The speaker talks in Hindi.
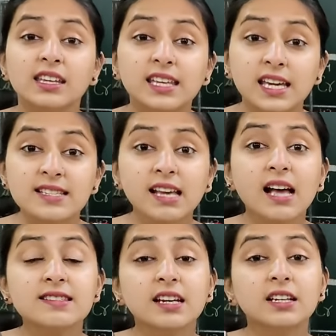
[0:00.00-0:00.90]
कैसा
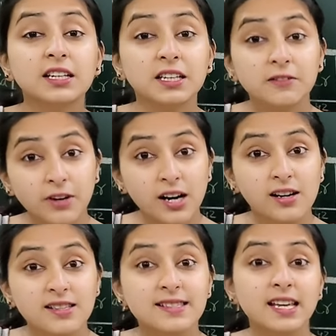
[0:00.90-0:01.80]
सकटी व
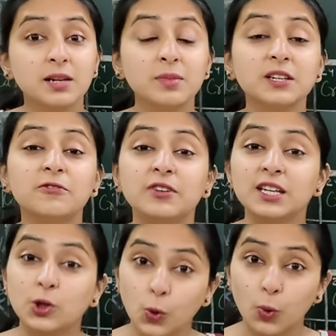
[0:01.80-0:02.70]
सरमन
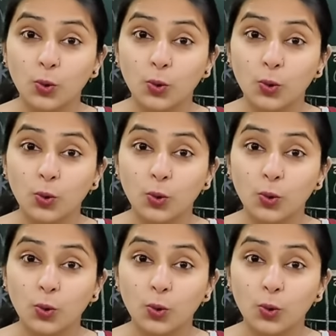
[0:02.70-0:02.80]
फीको